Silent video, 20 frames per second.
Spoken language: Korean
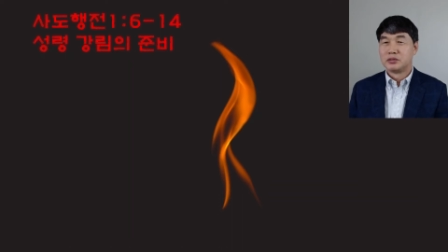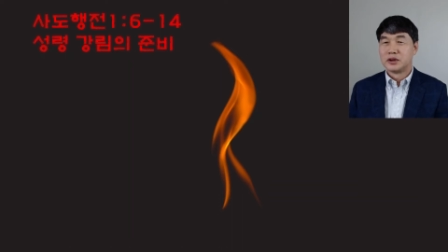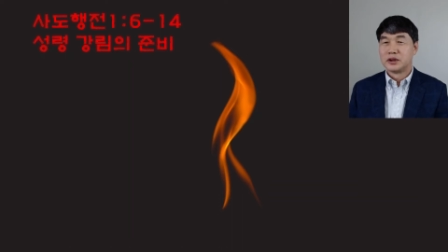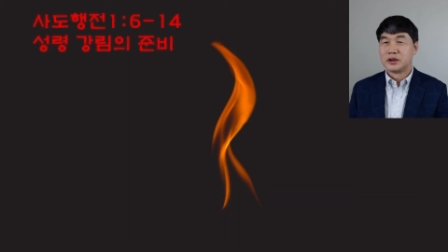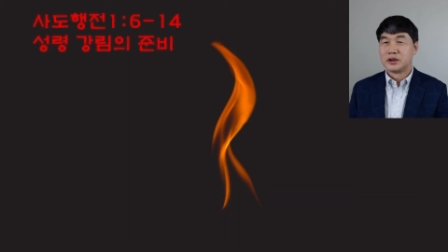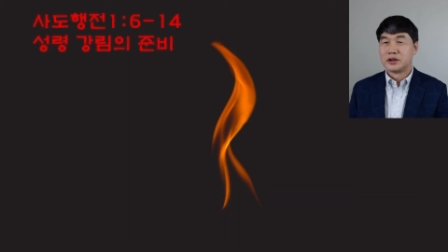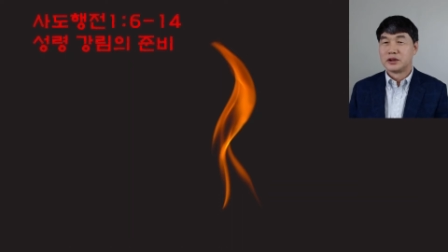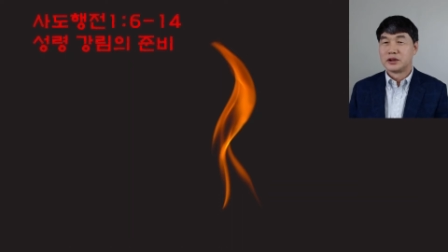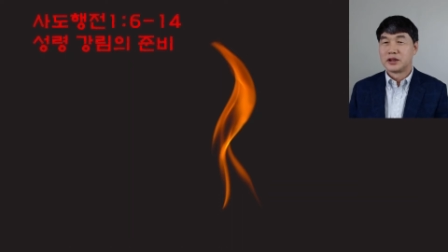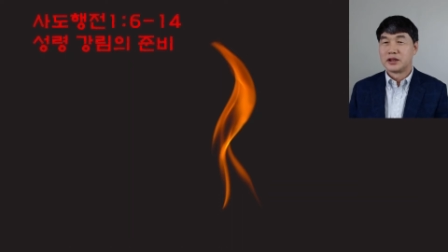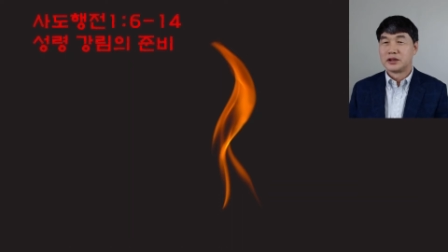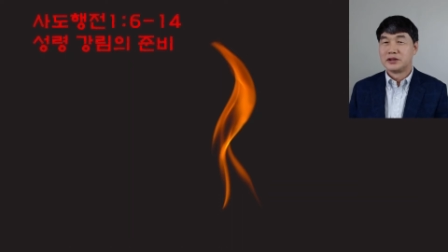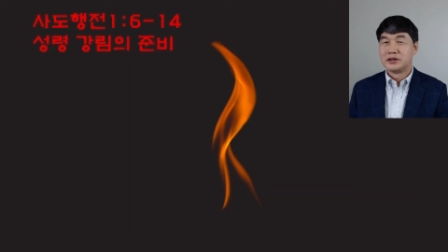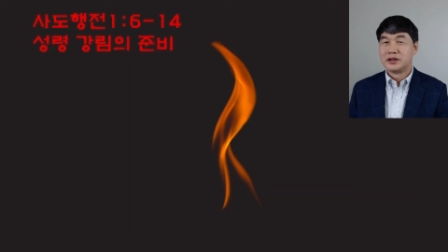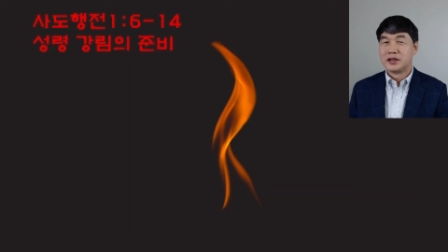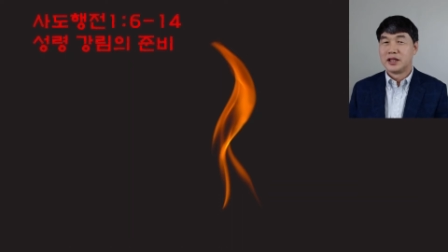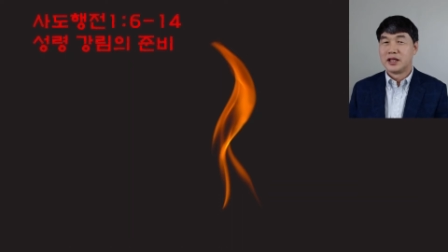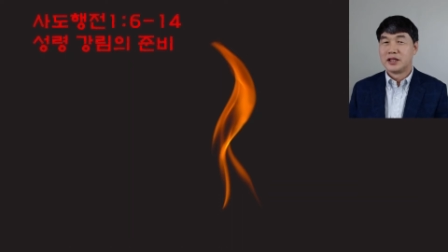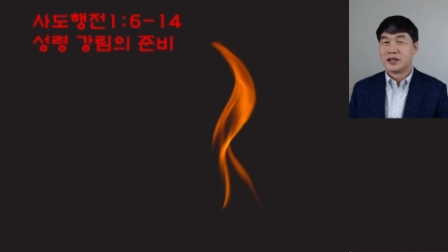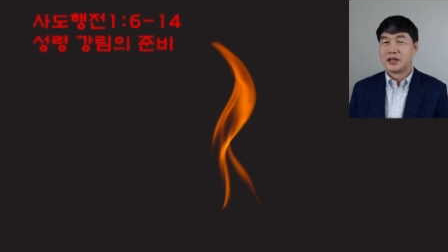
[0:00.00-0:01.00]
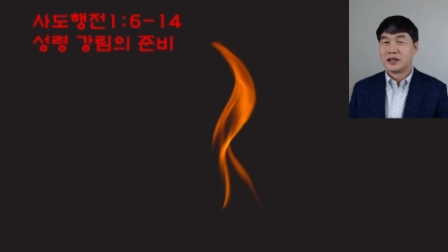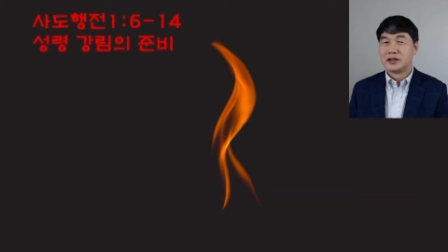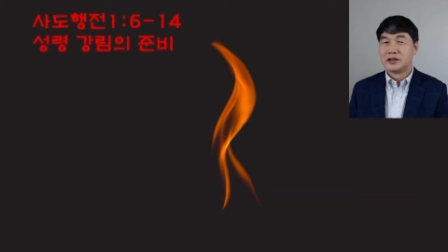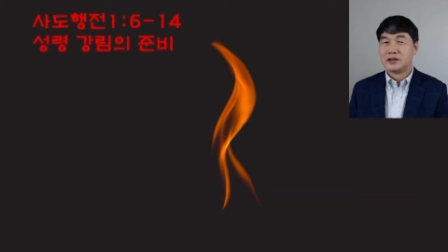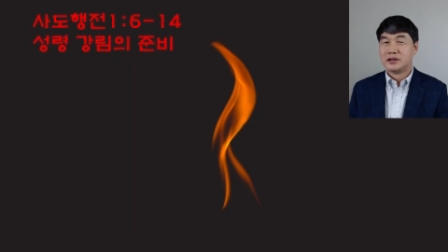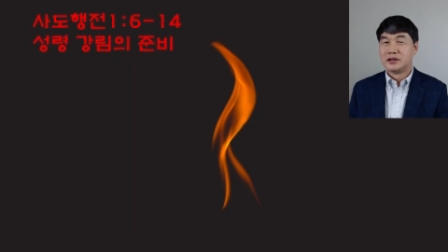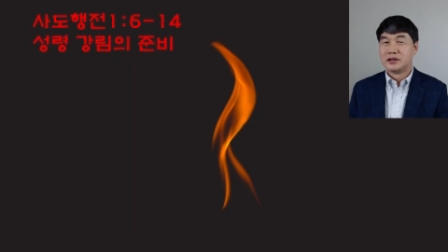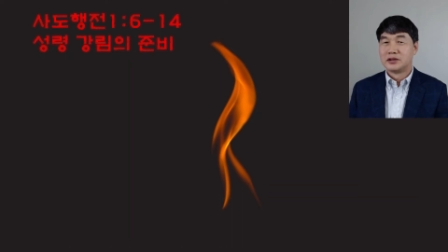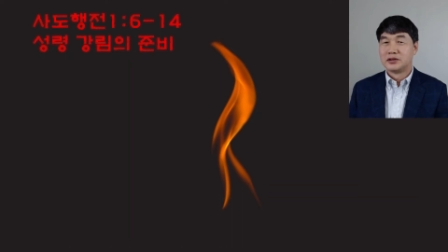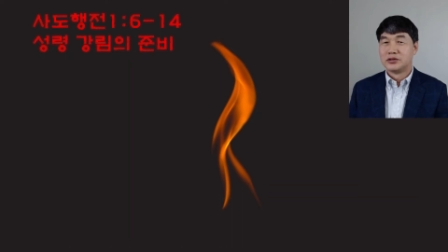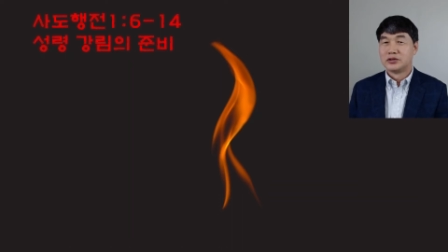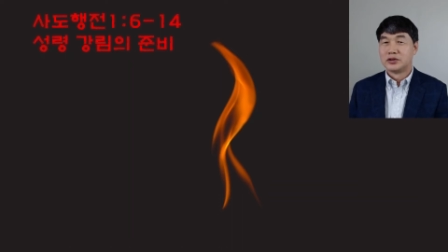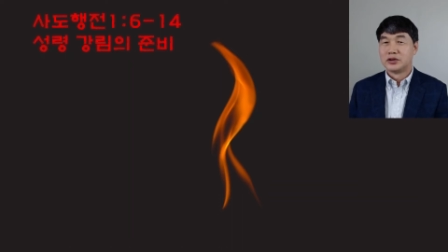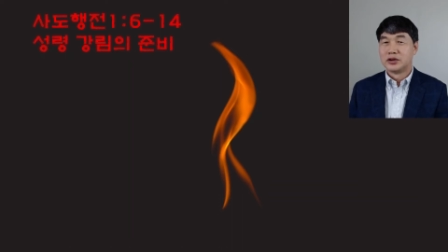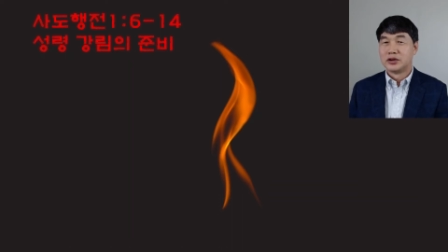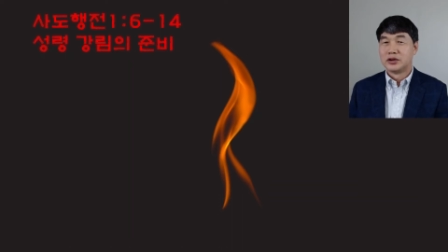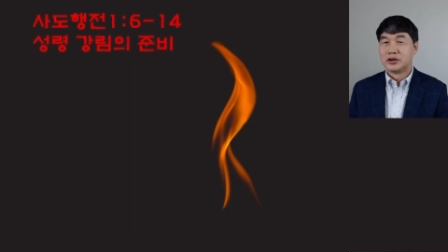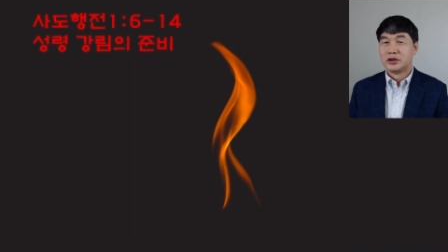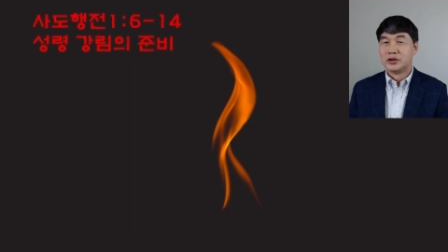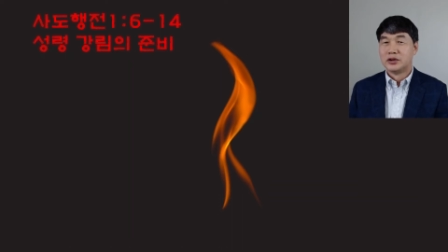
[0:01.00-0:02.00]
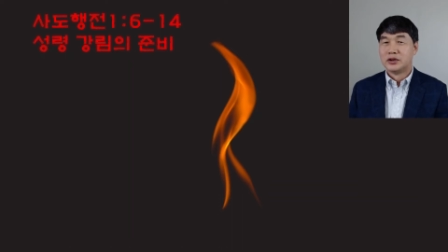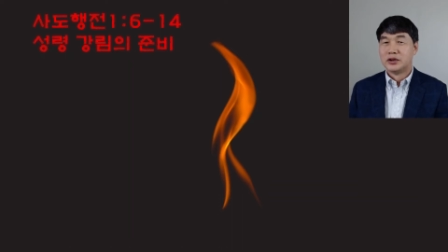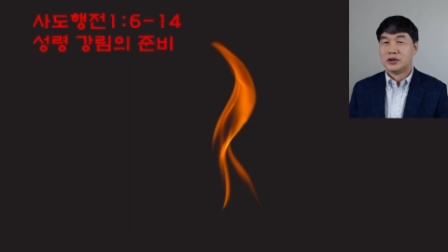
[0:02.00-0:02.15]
어, 따르지 않았는데, 그죠?